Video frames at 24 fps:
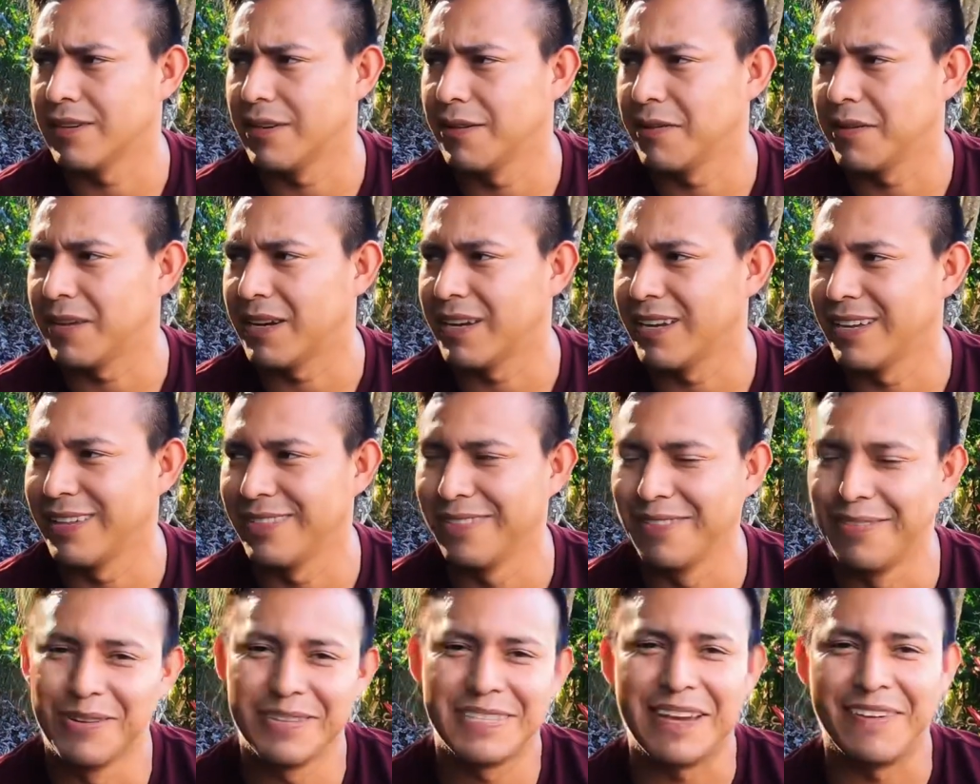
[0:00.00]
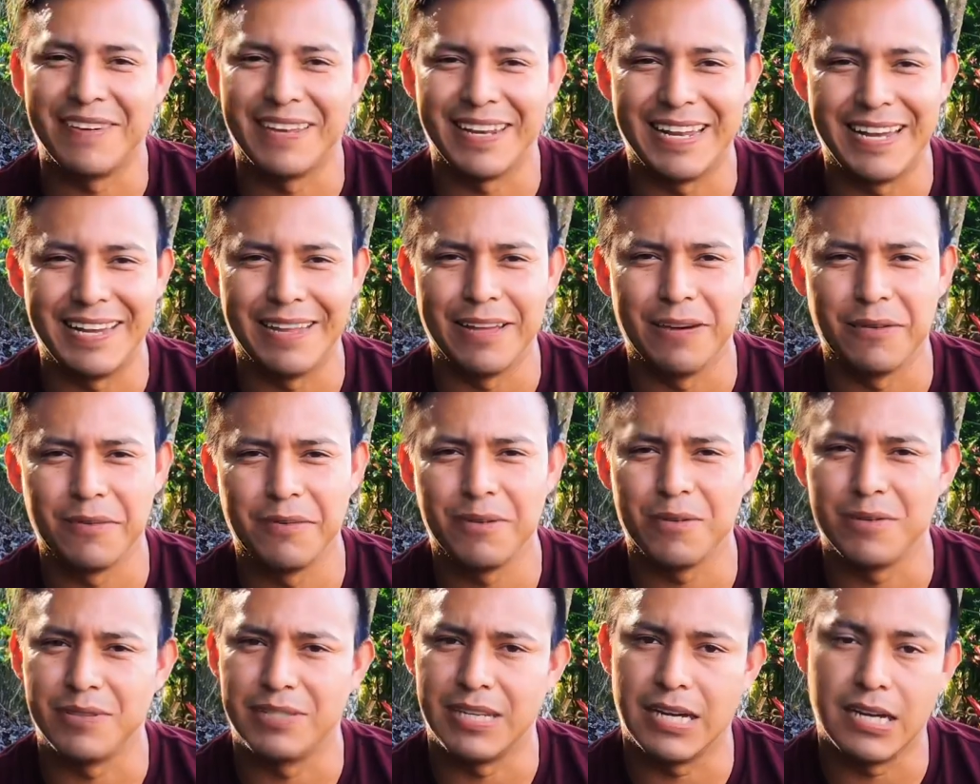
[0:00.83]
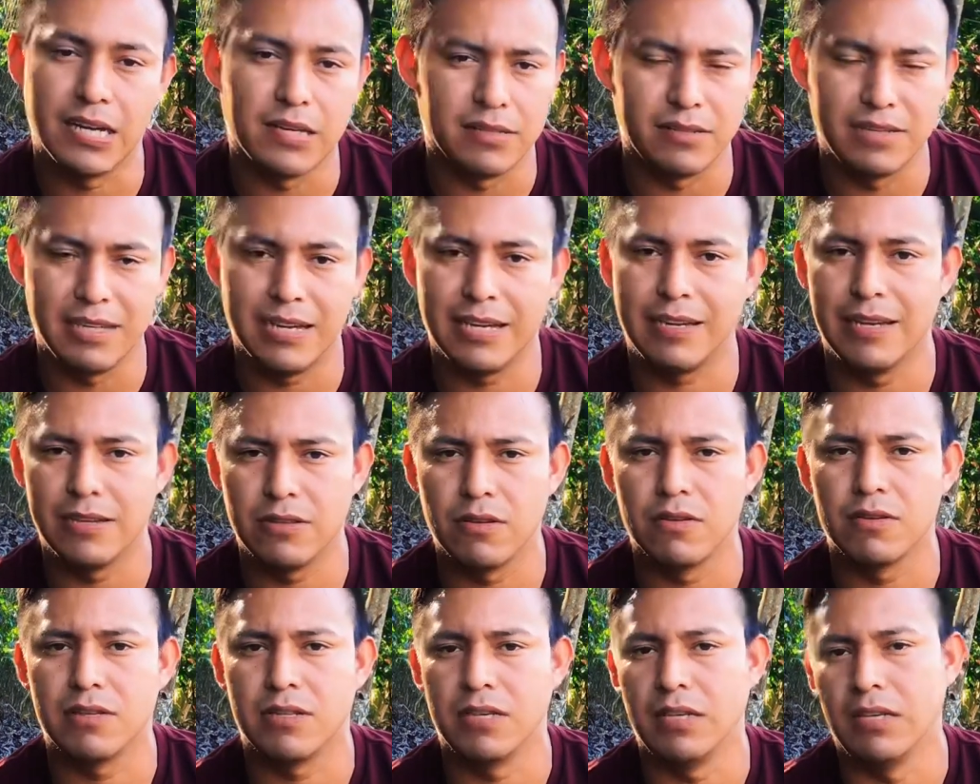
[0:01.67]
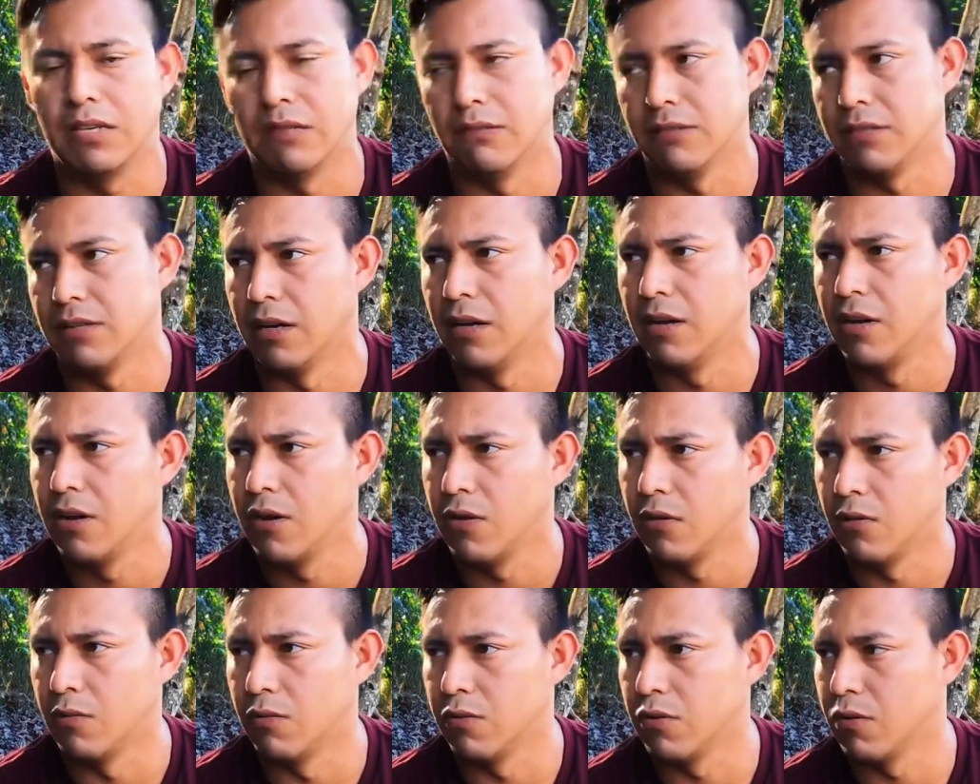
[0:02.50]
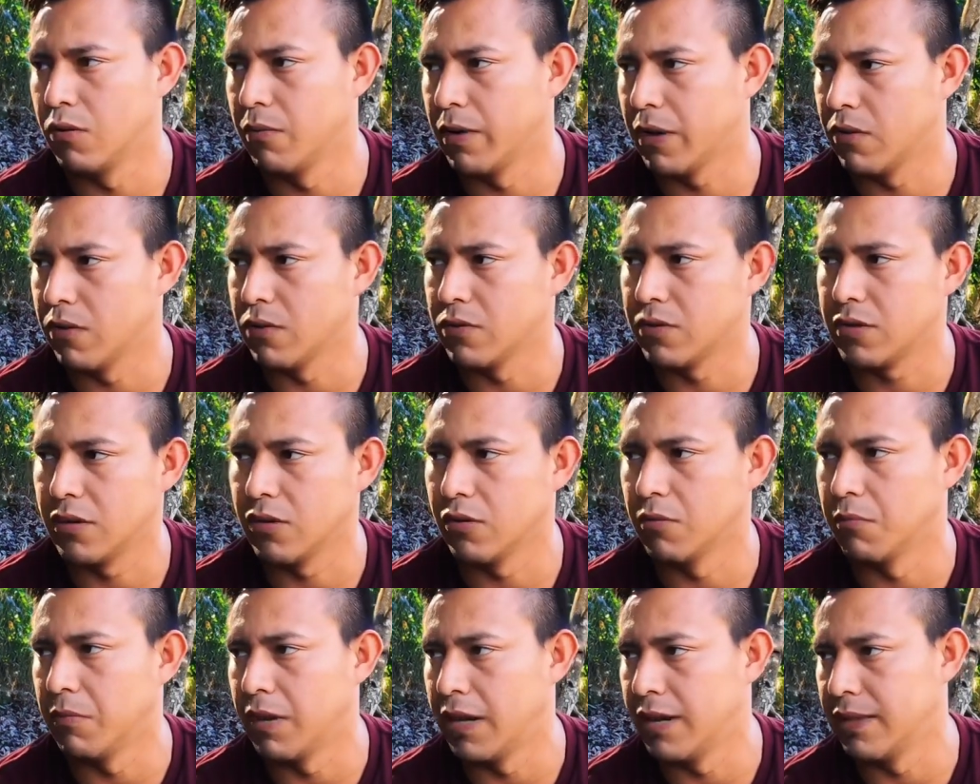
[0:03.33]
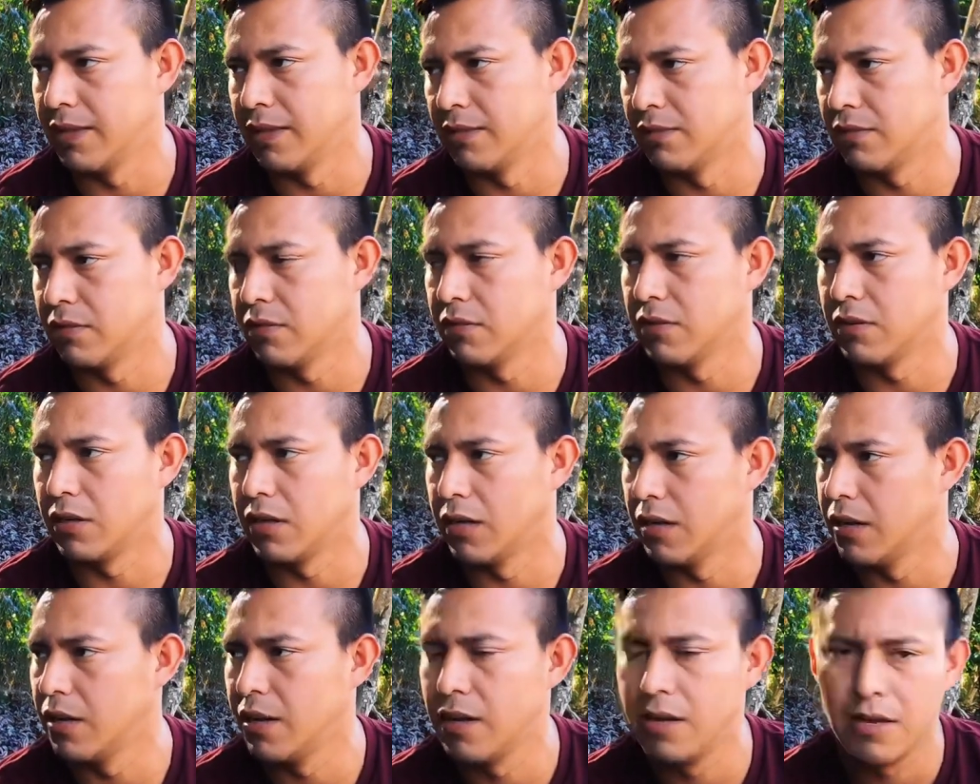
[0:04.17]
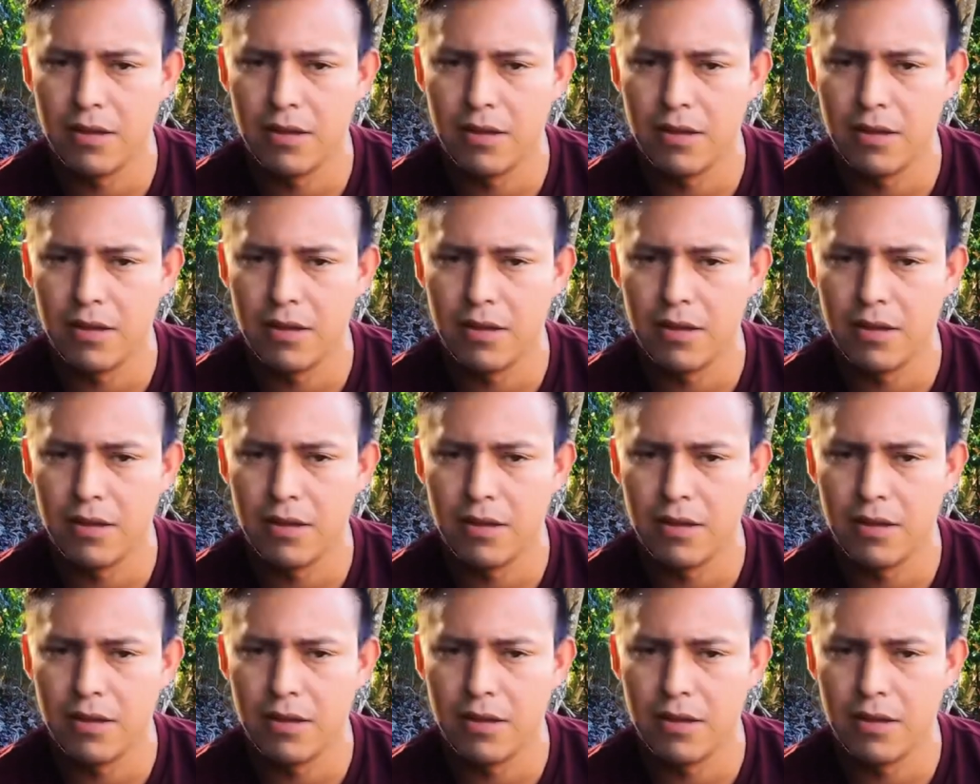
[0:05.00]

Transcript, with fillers: Creo que no sabe nada uno, ya, ya en esto sí, o sea, uno va conociendo más de historia.